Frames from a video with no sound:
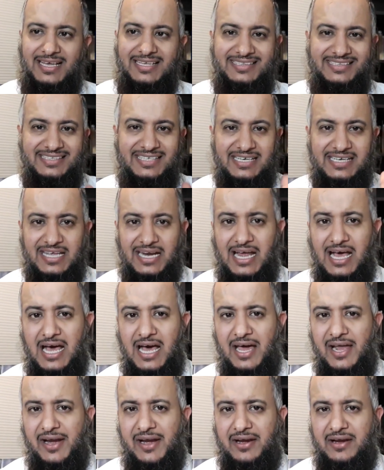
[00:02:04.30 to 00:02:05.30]

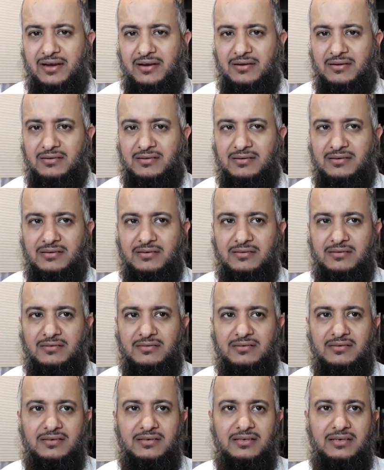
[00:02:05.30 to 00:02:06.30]
التكرار
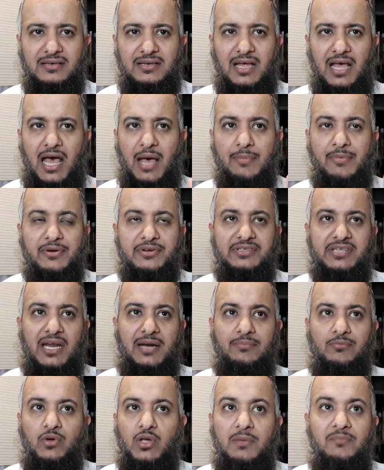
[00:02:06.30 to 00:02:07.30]
امر
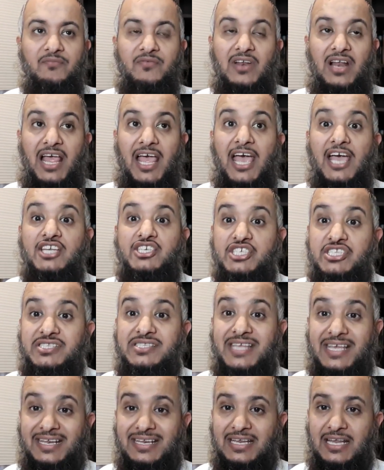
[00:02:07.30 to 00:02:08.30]
ترى مهم في الحياه
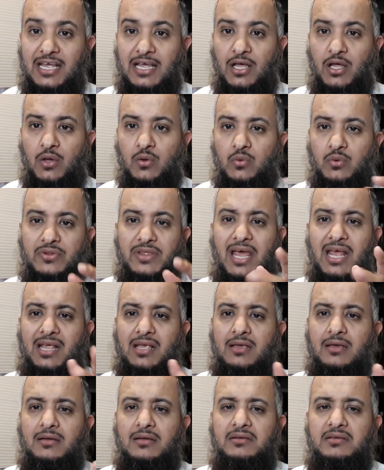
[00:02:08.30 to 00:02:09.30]
جدا
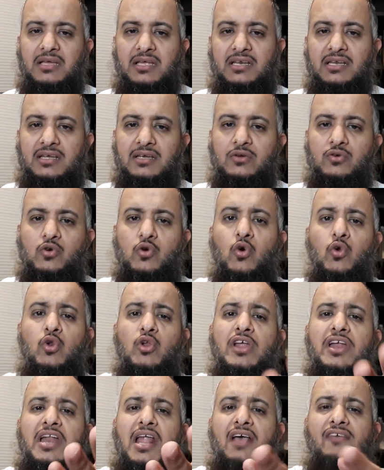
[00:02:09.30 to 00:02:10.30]
وذاك يعني
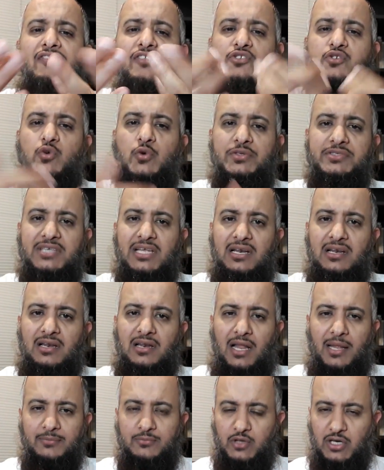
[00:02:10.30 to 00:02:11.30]
كلنا نحفظ سوره
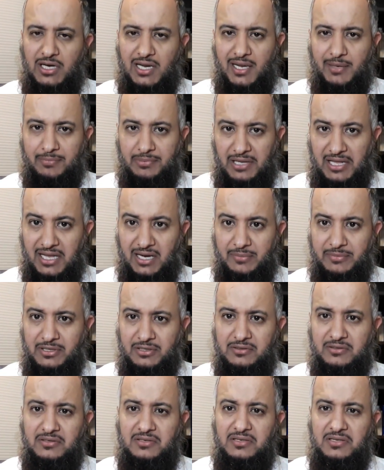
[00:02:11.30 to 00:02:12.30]
الحمد لله رب
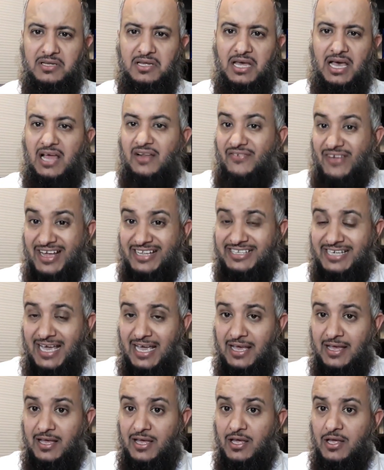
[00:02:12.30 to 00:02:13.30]
العالمين
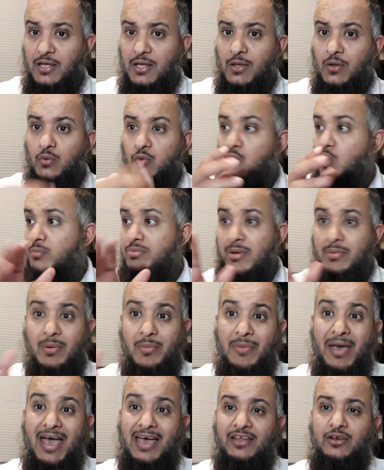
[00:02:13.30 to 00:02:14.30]
الفاتحه وربما
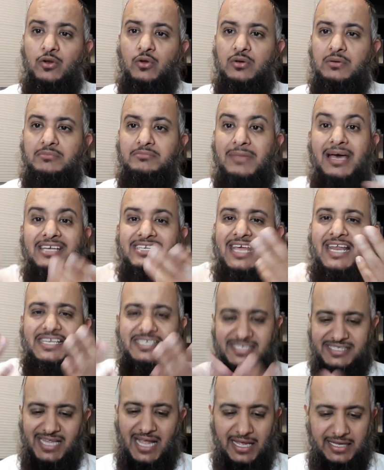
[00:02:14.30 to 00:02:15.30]
ما انه ما
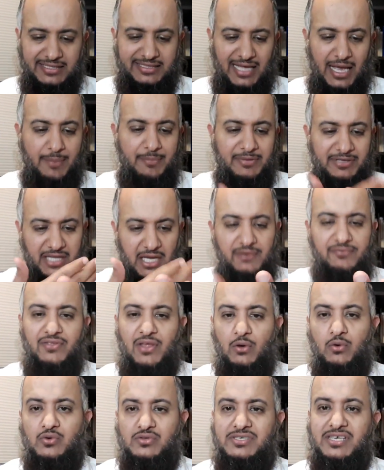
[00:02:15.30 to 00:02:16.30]
جلس يتعمد
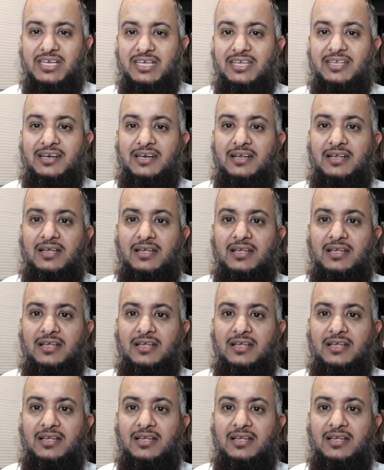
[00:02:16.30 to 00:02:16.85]
حفظه وهو صغير